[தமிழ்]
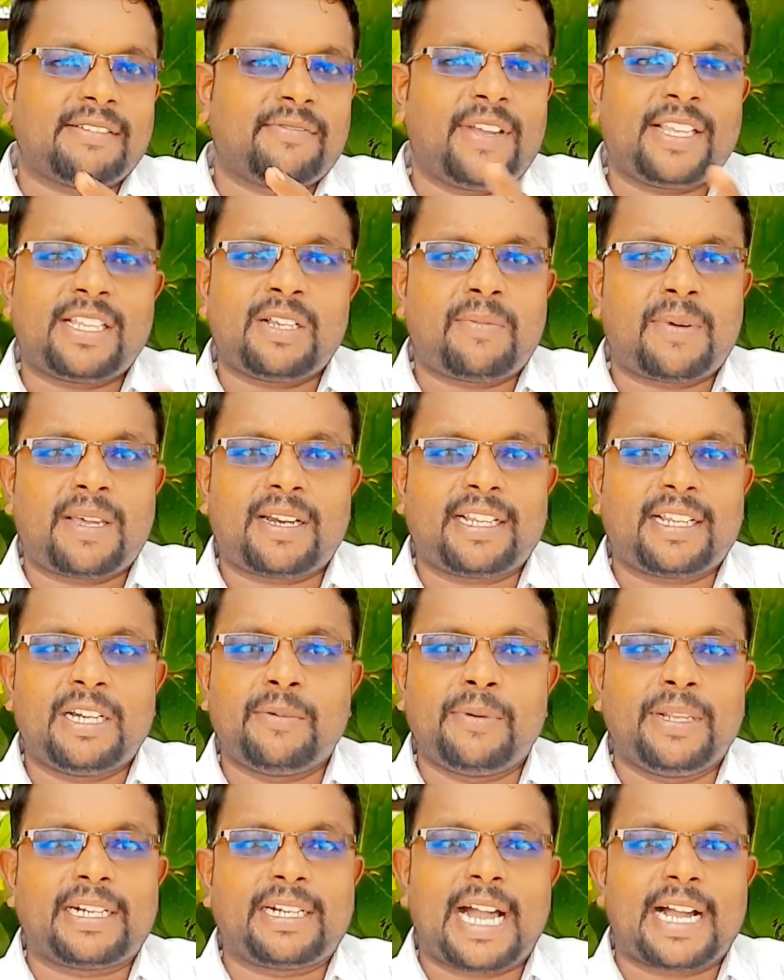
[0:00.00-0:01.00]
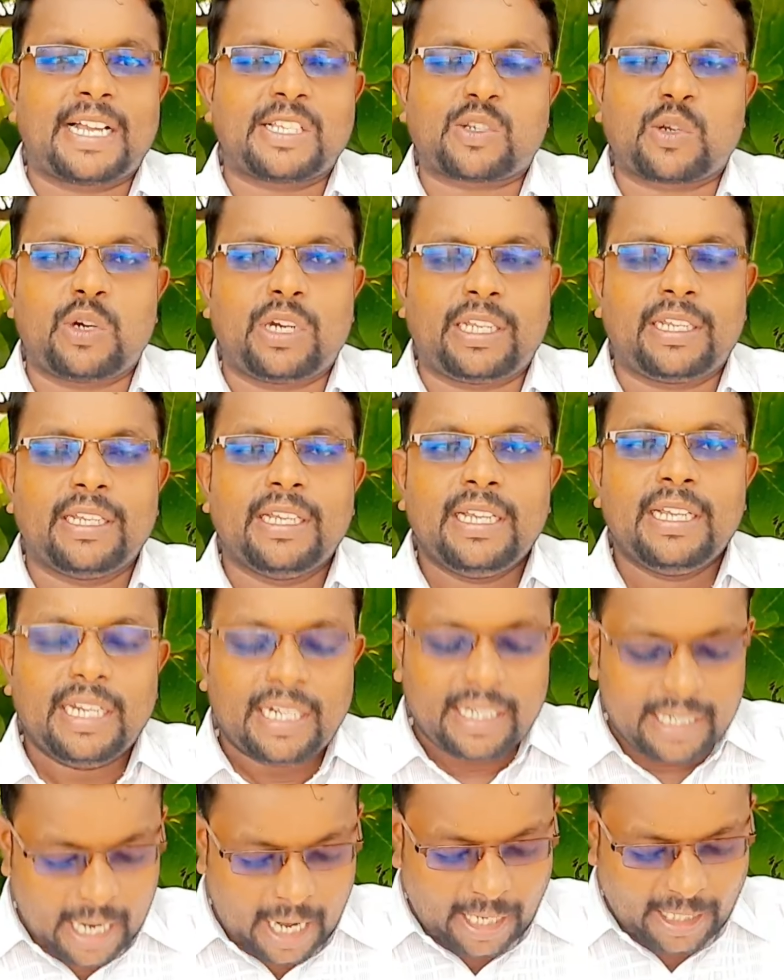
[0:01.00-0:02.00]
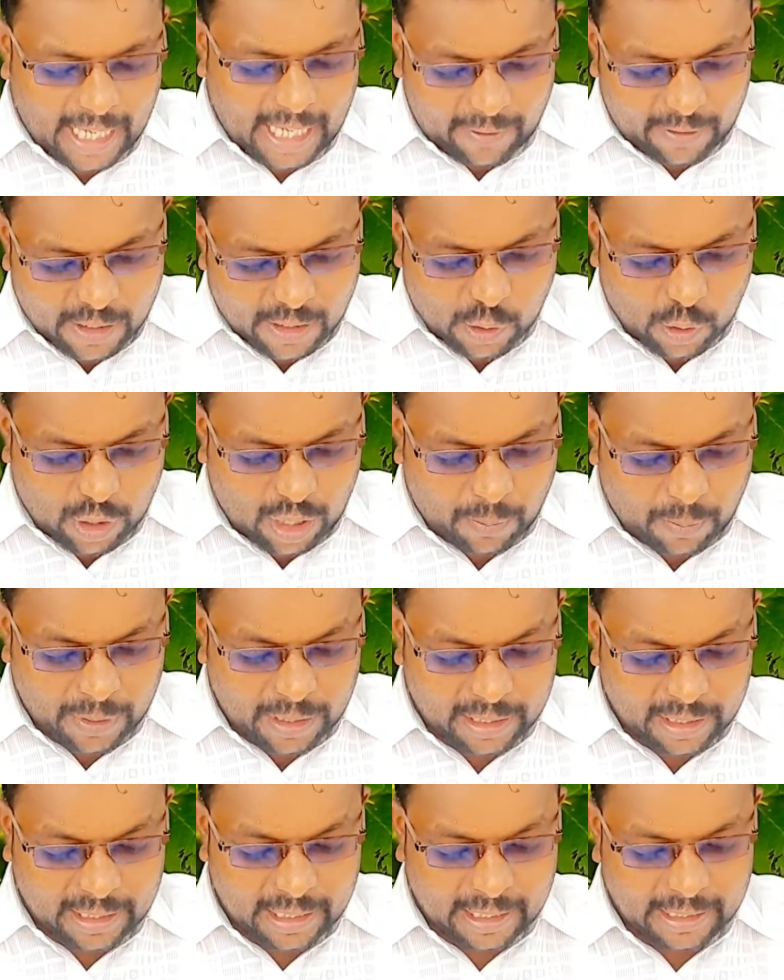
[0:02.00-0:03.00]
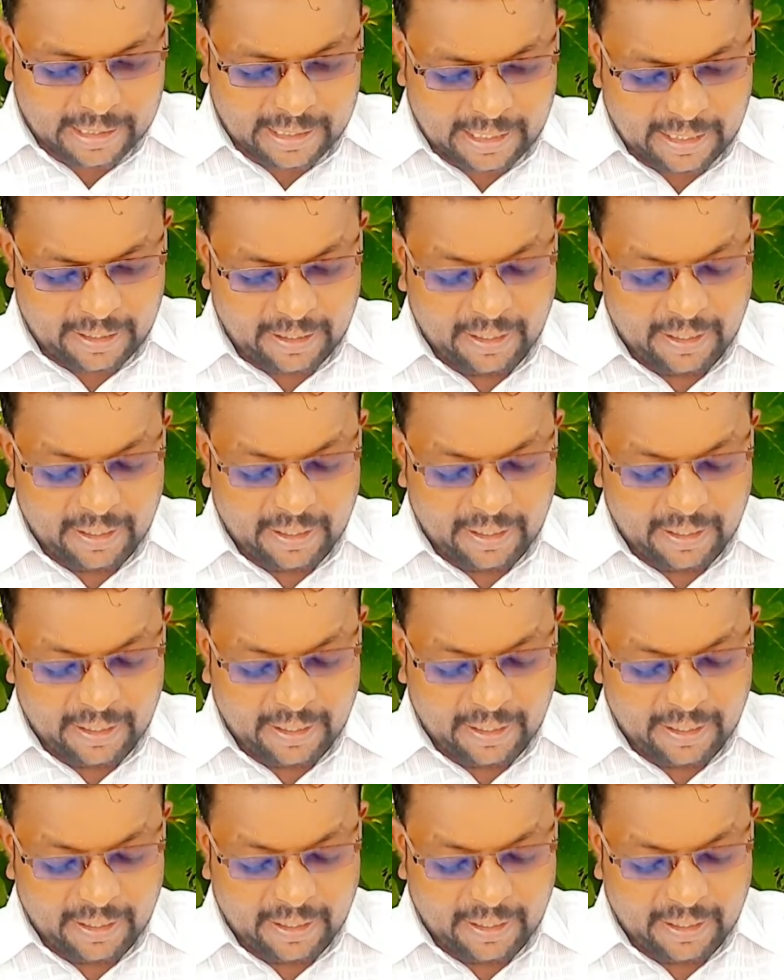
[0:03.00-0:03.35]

வேத பாரகர் எப்படி இருக்காங்க சொல்லி நான்காவது சொல்லப்பட்டிருக்கிறது